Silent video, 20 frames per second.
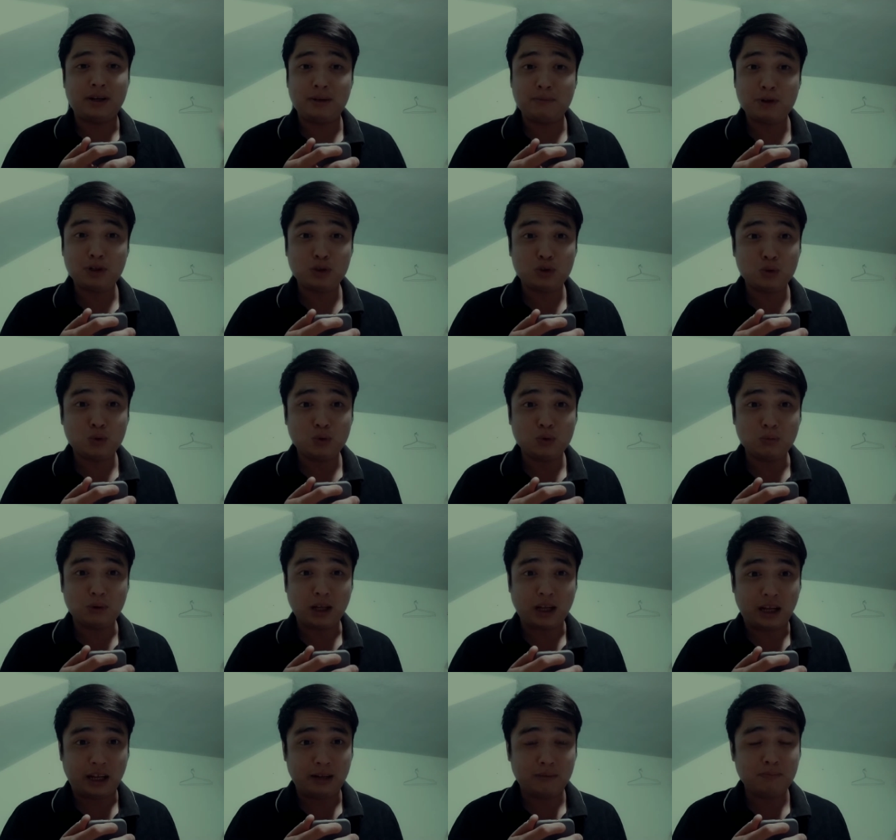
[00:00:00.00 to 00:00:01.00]
ảnh bước xuống
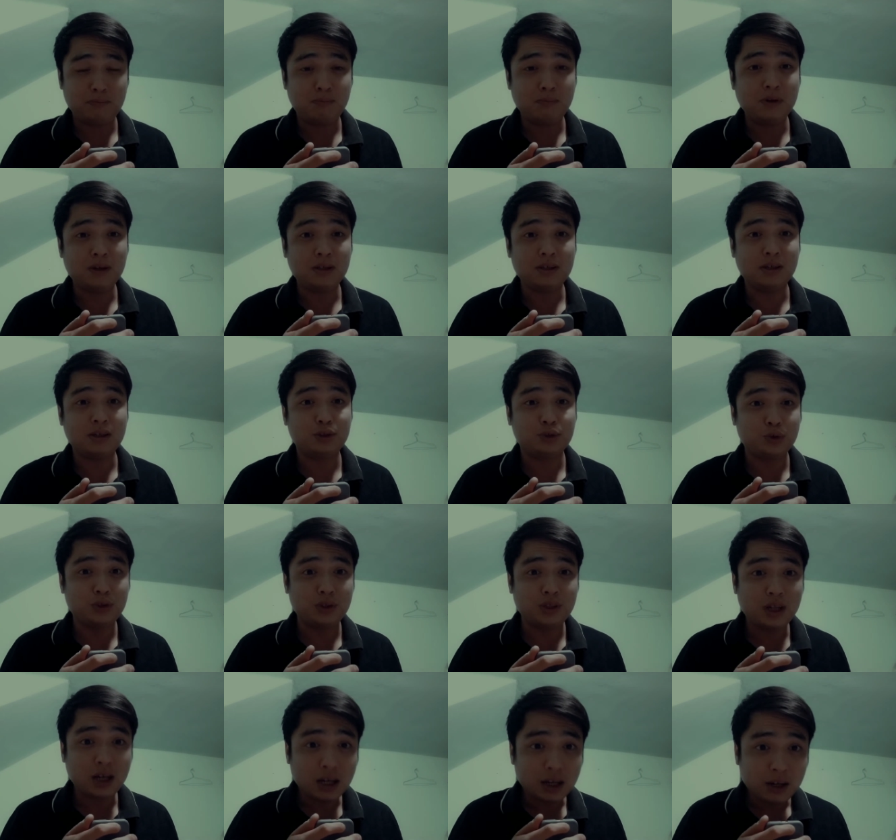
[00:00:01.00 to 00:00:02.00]
ảnh bước chân xuống
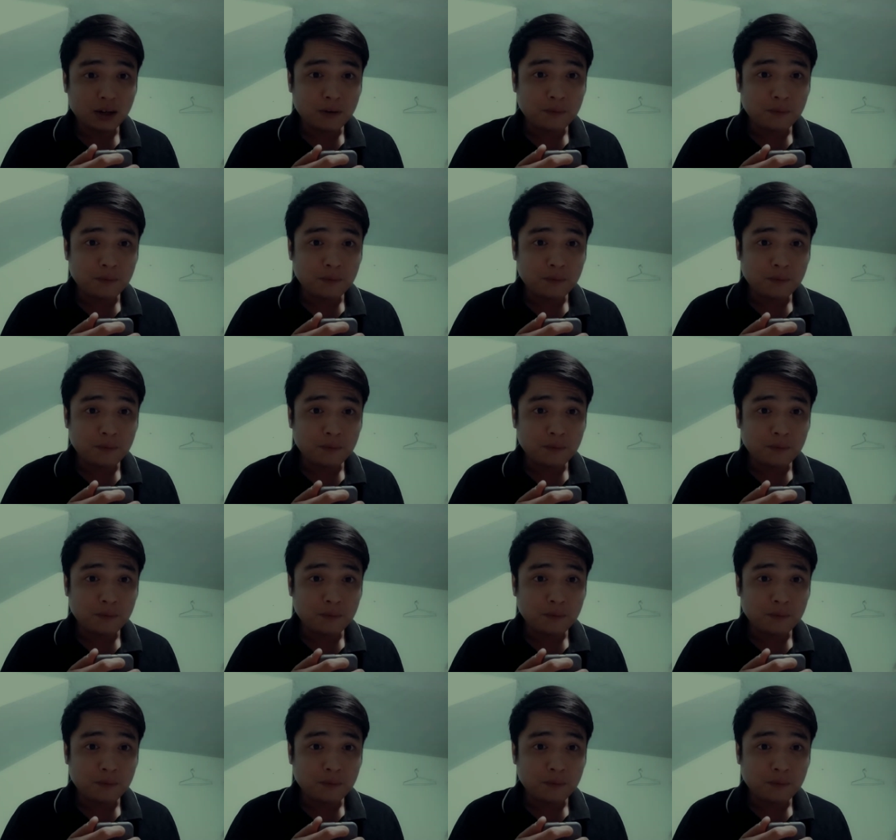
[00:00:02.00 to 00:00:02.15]
dưới đất